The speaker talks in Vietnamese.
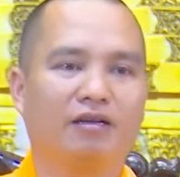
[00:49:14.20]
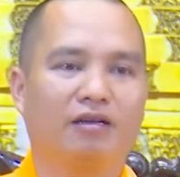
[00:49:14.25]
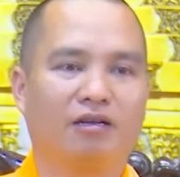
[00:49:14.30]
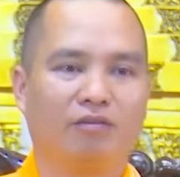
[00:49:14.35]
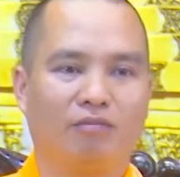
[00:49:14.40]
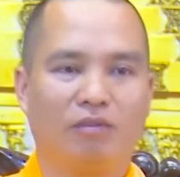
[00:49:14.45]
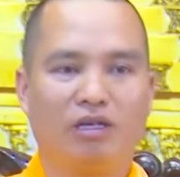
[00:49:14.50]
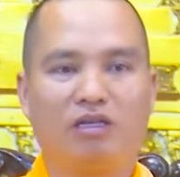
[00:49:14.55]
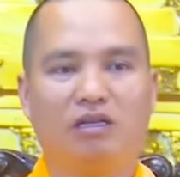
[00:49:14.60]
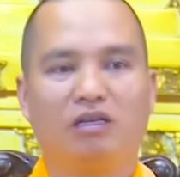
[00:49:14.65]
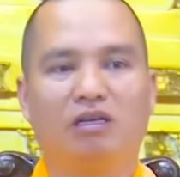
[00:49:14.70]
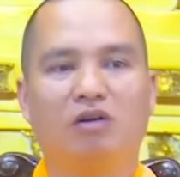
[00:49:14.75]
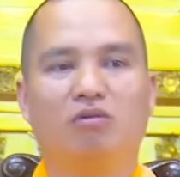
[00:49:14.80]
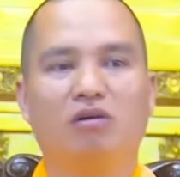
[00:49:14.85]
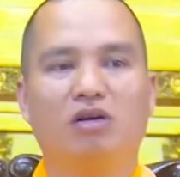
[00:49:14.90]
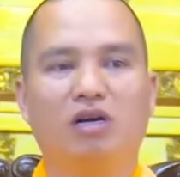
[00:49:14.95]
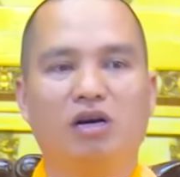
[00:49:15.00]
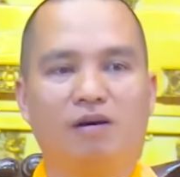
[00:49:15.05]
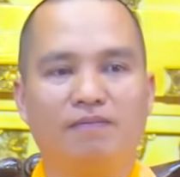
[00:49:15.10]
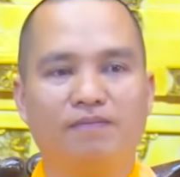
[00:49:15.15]
biết tự nấu
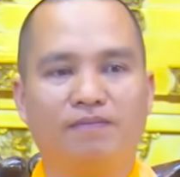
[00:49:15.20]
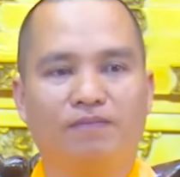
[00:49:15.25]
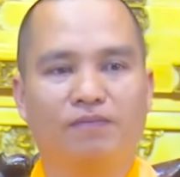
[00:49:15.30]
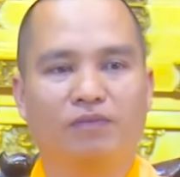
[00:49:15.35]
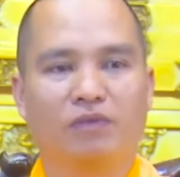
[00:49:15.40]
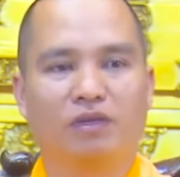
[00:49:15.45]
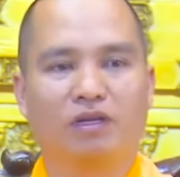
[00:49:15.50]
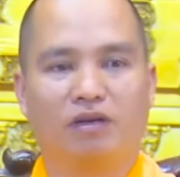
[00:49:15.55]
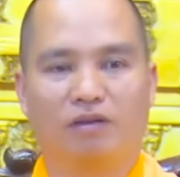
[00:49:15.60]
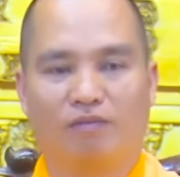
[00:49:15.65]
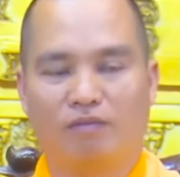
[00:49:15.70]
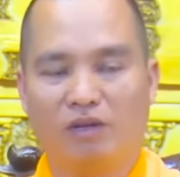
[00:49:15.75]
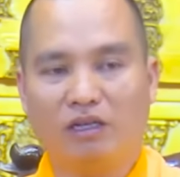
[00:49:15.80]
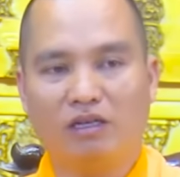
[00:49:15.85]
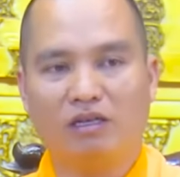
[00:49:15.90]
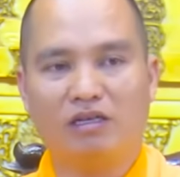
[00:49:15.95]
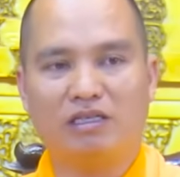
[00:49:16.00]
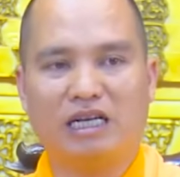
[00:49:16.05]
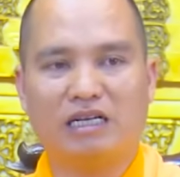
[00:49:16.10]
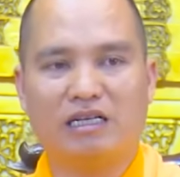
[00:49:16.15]
cơm, biết
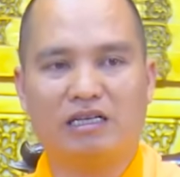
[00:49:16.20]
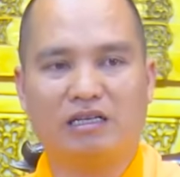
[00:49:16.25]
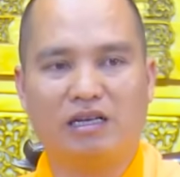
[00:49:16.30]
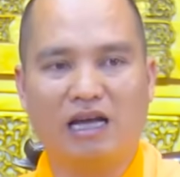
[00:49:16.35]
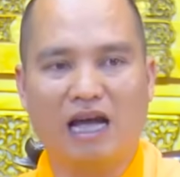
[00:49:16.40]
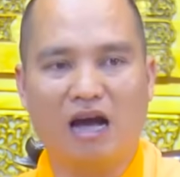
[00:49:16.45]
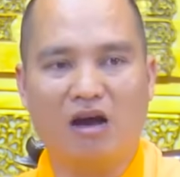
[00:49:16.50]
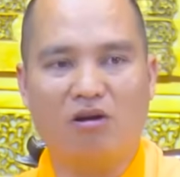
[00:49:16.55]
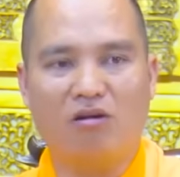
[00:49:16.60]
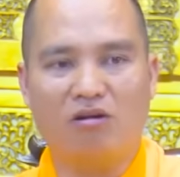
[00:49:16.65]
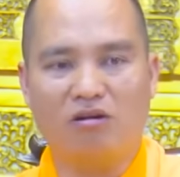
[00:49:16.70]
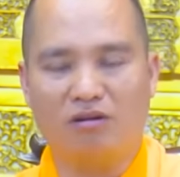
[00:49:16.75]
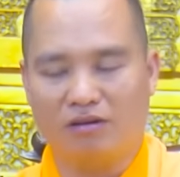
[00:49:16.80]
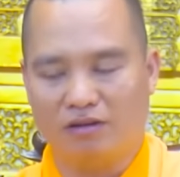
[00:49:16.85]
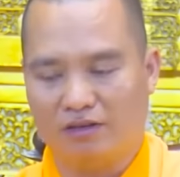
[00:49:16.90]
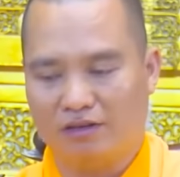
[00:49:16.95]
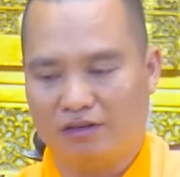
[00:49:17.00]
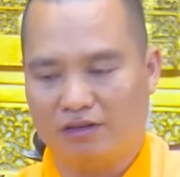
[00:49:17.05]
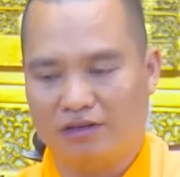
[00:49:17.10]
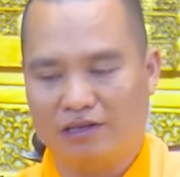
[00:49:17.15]
tự giặt áo,
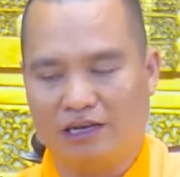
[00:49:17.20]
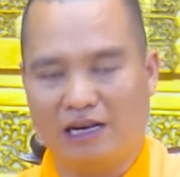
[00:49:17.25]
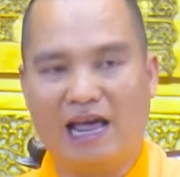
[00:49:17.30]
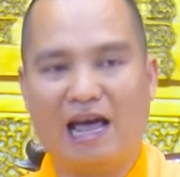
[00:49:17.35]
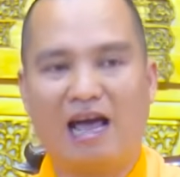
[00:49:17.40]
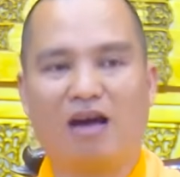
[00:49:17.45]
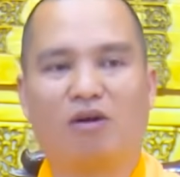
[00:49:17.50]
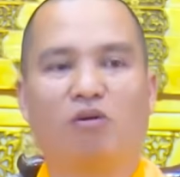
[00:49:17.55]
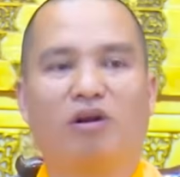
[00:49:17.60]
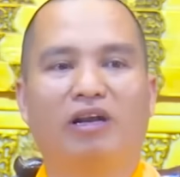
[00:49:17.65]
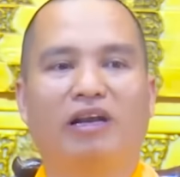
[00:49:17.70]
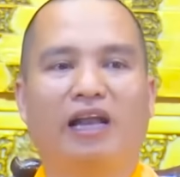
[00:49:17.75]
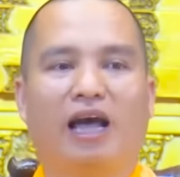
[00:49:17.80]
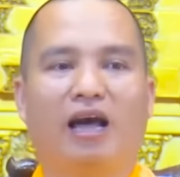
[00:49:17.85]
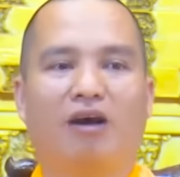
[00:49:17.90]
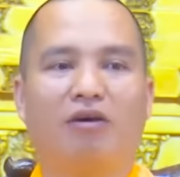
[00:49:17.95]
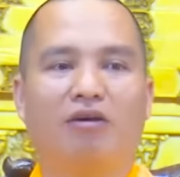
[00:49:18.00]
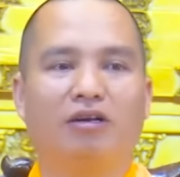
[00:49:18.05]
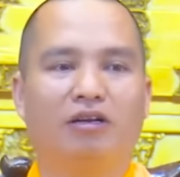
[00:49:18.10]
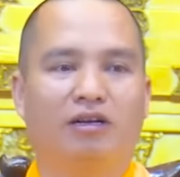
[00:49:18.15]
là quần
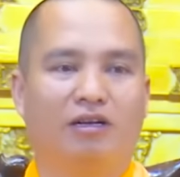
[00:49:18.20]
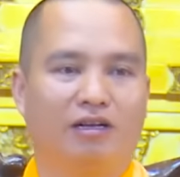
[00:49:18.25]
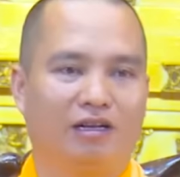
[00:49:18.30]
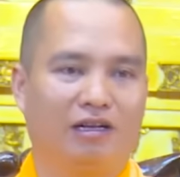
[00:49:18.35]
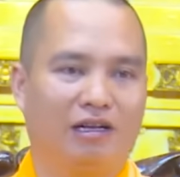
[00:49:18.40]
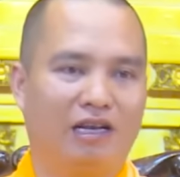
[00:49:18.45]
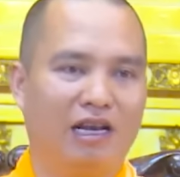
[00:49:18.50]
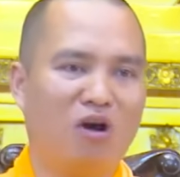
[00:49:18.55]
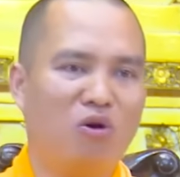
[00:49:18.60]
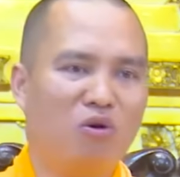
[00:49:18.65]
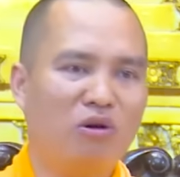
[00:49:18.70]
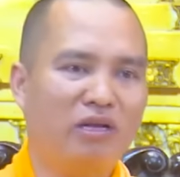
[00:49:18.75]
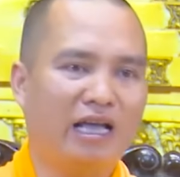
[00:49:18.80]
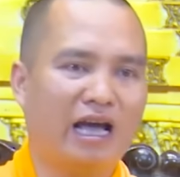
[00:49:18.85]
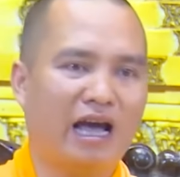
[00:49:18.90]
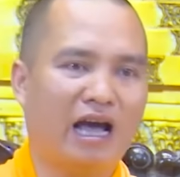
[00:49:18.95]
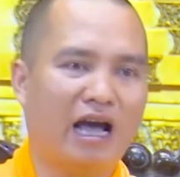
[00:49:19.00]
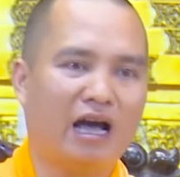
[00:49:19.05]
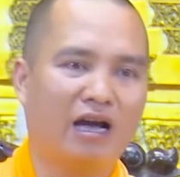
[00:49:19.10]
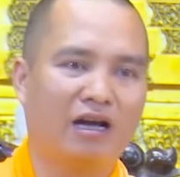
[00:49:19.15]
áo, lau
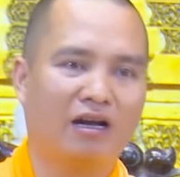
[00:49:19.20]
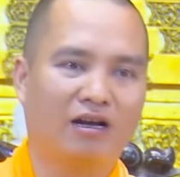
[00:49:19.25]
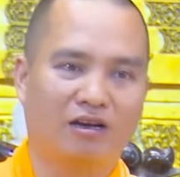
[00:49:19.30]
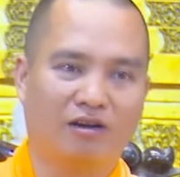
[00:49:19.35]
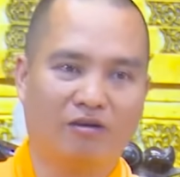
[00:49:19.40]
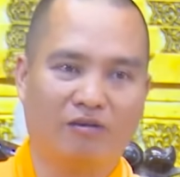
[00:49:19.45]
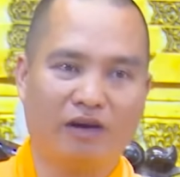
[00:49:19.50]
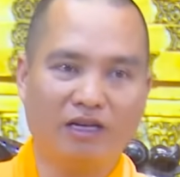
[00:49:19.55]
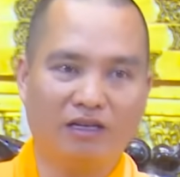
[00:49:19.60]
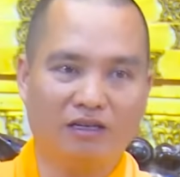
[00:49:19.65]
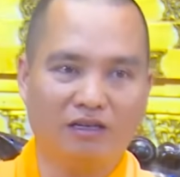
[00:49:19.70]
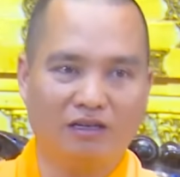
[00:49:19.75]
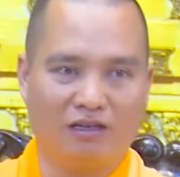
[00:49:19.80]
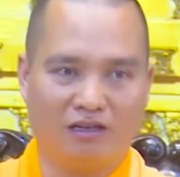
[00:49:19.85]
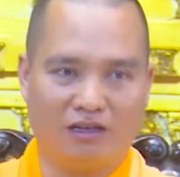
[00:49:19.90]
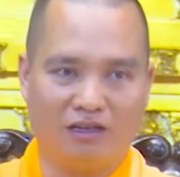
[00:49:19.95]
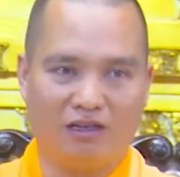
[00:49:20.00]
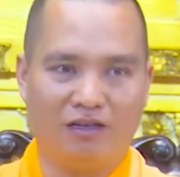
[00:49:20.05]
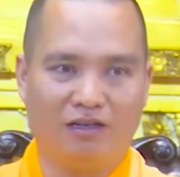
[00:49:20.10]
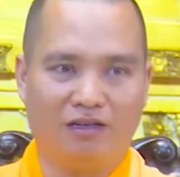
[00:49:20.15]
nhà, quét
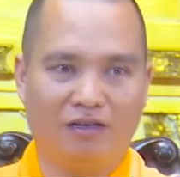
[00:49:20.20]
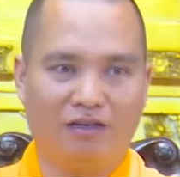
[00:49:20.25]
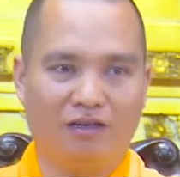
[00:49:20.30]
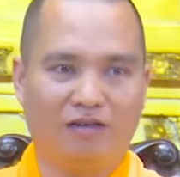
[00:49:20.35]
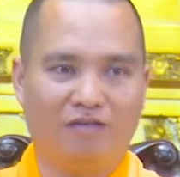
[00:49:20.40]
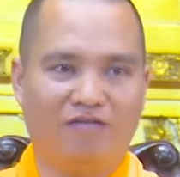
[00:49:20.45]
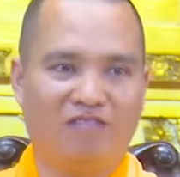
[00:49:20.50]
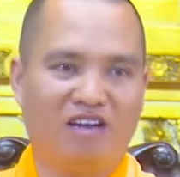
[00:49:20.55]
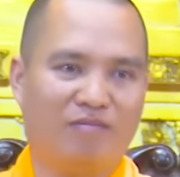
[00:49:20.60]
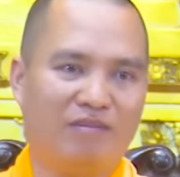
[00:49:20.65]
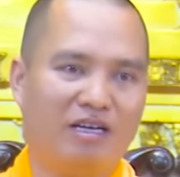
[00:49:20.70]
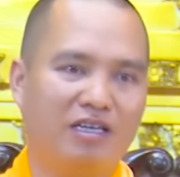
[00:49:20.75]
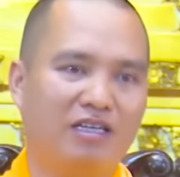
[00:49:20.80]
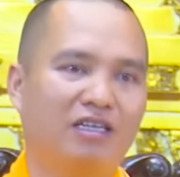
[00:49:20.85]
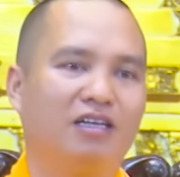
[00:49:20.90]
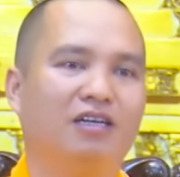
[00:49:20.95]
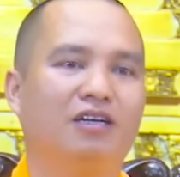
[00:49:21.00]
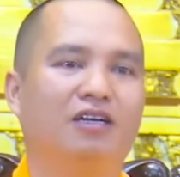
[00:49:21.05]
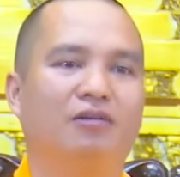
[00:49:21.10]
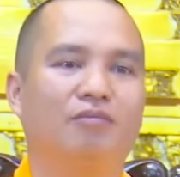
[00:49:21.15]
cửa, và biết
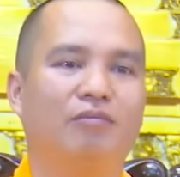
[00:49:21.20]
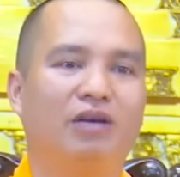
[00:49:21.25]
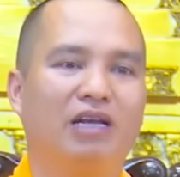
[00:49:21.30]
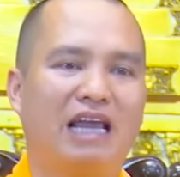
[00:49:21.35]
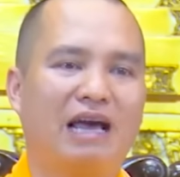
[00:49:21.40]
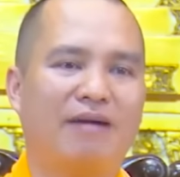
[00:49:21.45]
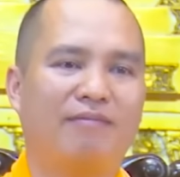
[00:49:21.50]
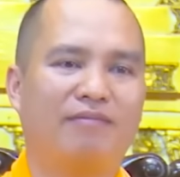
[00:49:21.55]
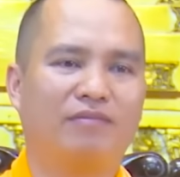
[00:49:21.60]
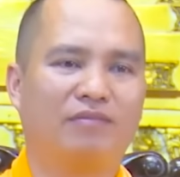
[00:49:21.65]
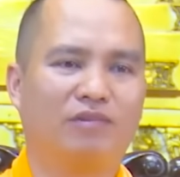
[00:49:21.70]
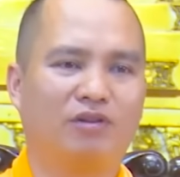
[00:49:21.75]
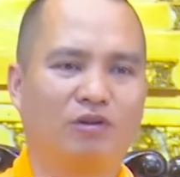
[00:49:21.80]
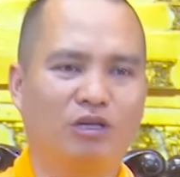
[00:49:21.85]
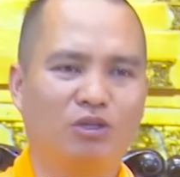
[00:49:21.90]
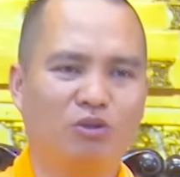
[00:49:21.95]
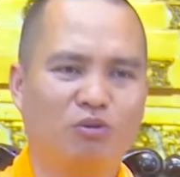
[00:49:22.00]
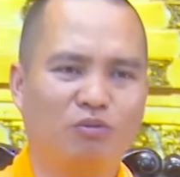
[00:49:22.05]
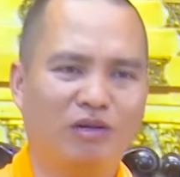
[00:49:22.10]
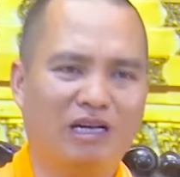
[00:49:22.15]
gì biết làm,
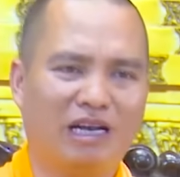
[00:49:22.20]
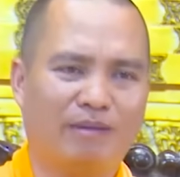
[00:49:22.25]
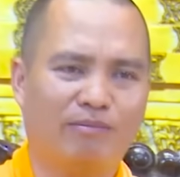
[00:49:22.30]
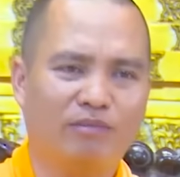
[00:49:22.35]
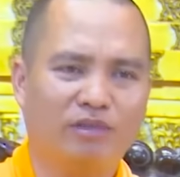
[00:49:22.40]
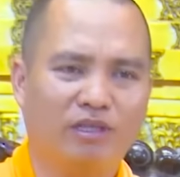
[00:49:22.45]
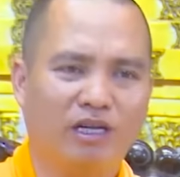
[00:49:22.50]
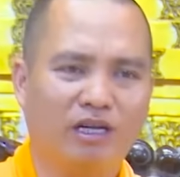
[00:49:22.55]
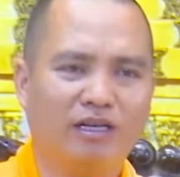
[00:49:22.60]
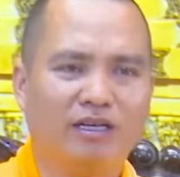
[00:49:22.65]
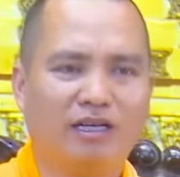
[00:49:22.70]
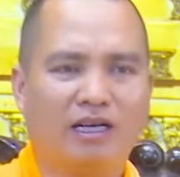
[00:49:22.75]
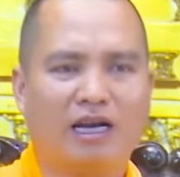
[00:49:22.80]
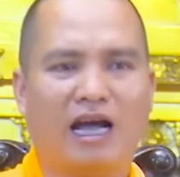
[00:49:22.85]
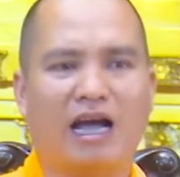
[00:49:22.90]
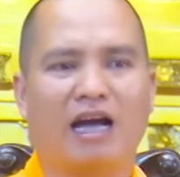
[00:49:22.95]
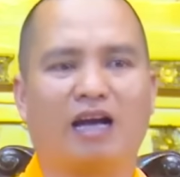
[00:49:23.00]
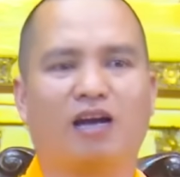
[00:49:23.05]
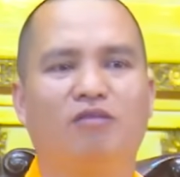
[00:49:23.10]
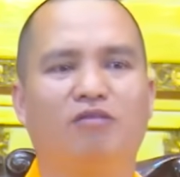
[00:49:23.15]
nói chung biết làm tất
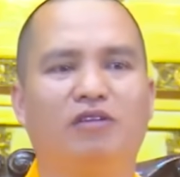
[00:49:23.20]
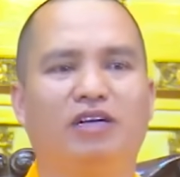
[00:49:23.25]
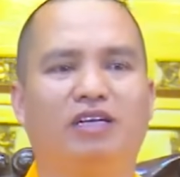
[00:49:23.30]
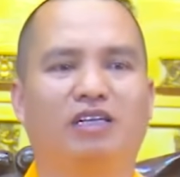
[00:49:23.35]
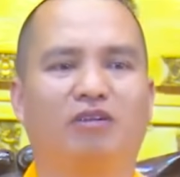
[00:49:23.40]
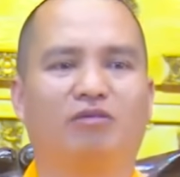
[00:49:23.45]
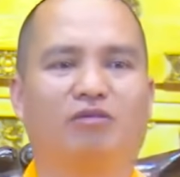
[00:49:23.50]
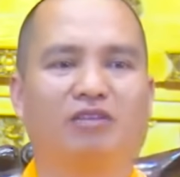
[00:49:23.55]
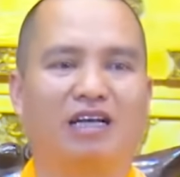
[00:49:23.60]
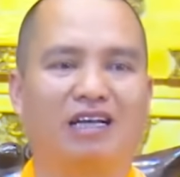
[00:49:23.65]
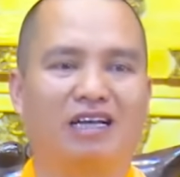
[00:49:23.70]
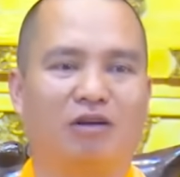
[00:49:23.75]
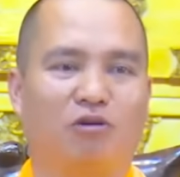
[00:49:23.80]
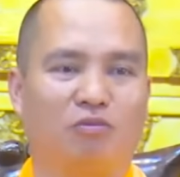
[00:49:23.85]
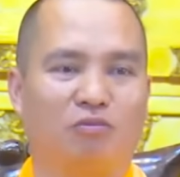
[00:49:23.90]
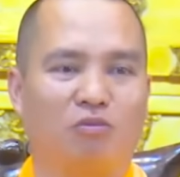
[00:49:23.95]
cả công việc trong xã hội.